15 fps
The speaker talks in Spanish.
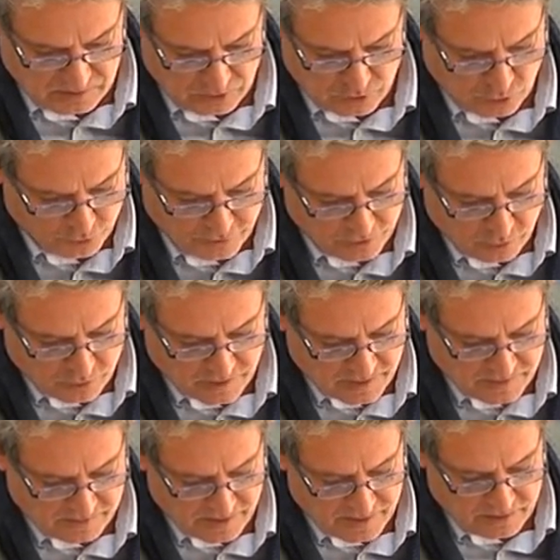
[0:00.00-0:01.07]
Los
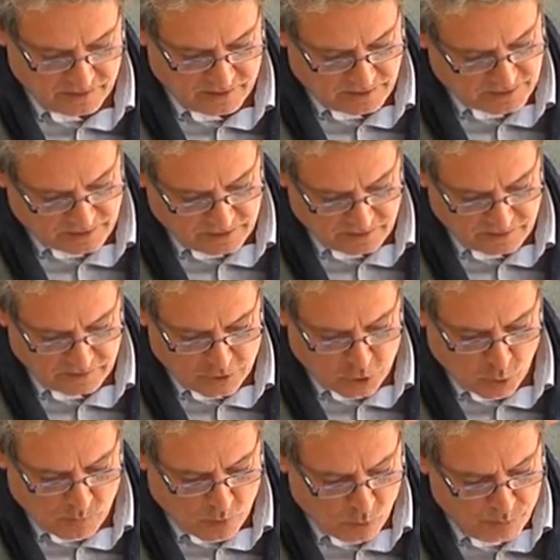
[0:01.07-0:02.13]

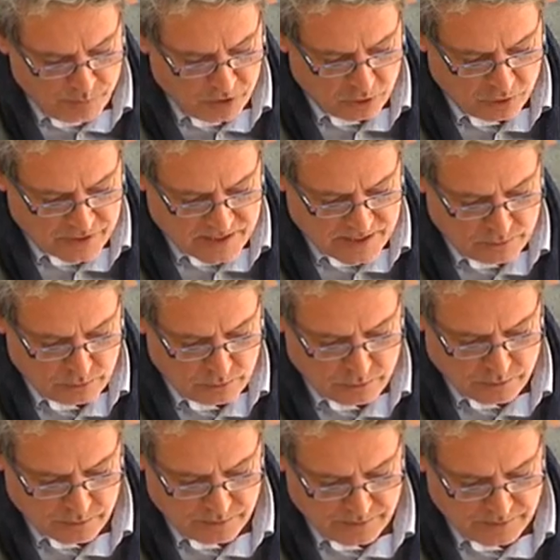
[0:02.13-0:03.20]
273,1 millones de
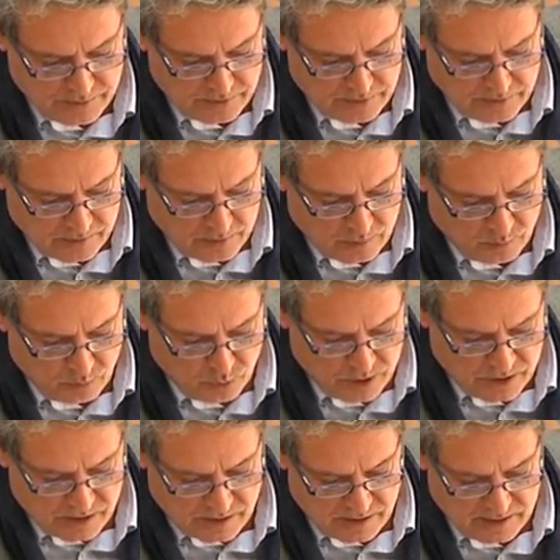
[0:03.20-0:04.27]
euros,
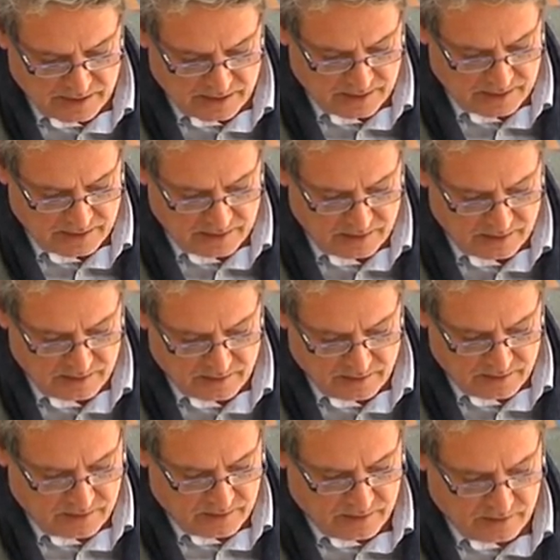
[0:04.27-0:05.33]
pues el,
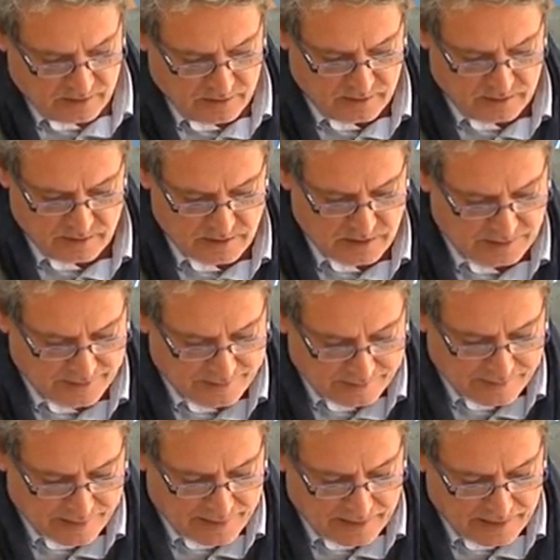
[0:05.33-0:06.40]

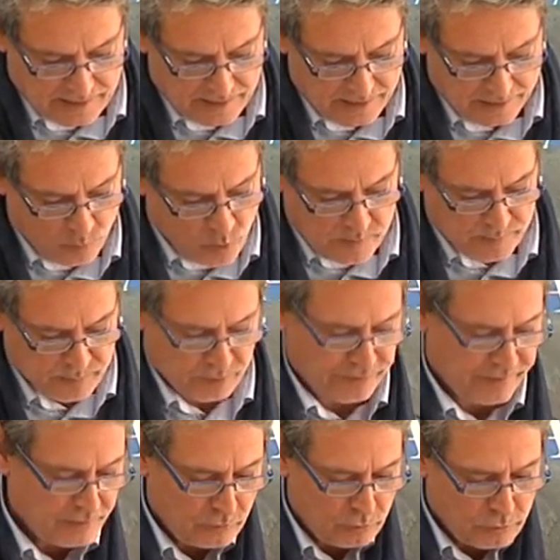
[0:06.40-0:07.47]

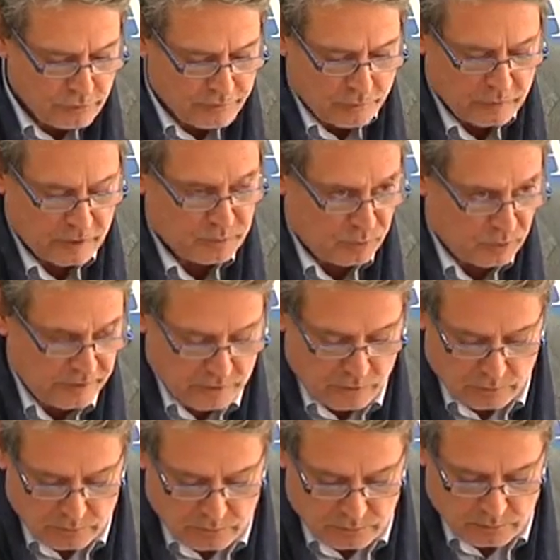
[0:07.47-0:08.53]
79% eh, se corresponde
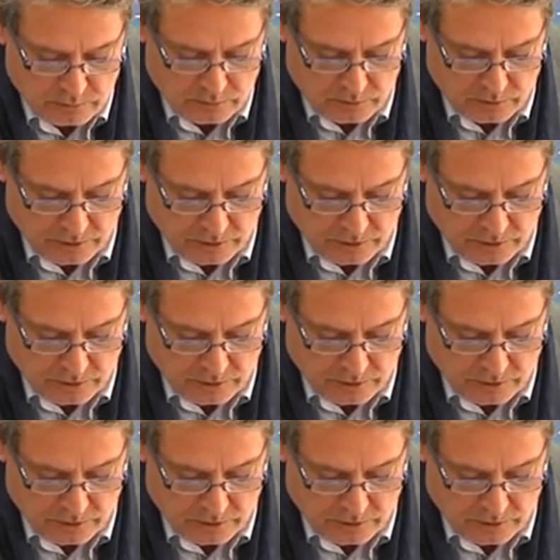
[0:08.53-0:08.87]
con